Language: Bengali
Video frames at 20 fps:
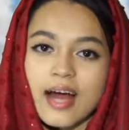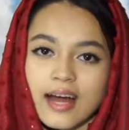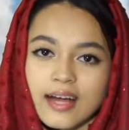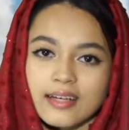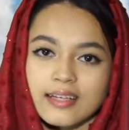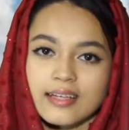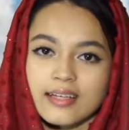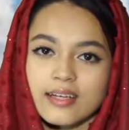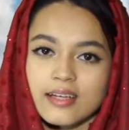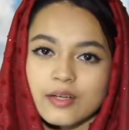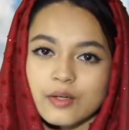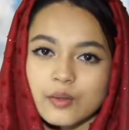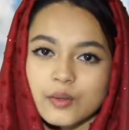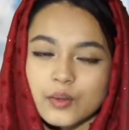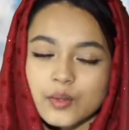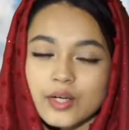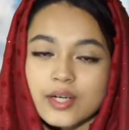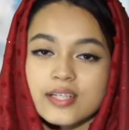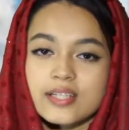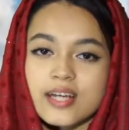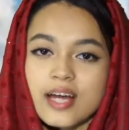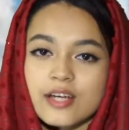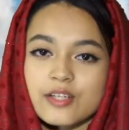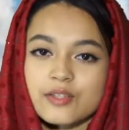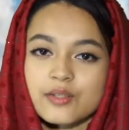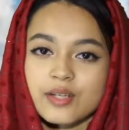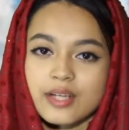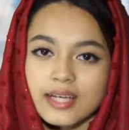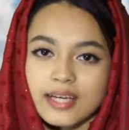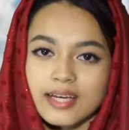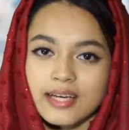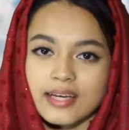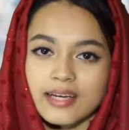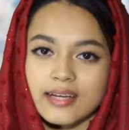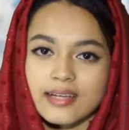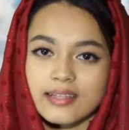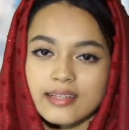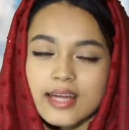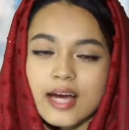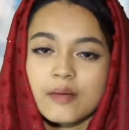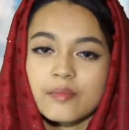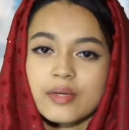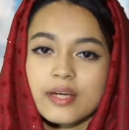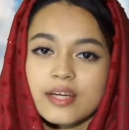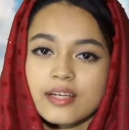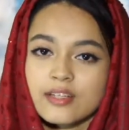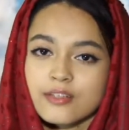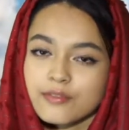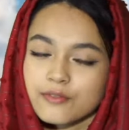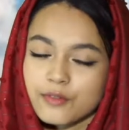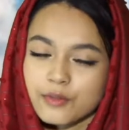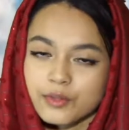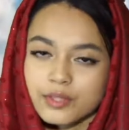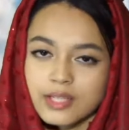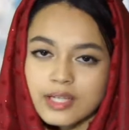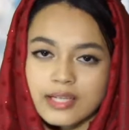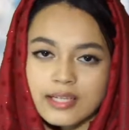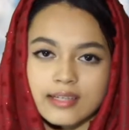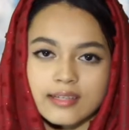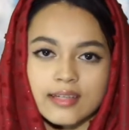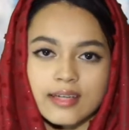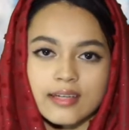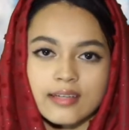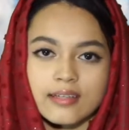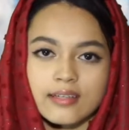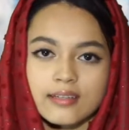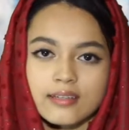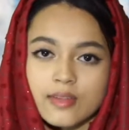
আন্টি ওনার শাশুড়িকে দামি একটা ফোন কিনে দেন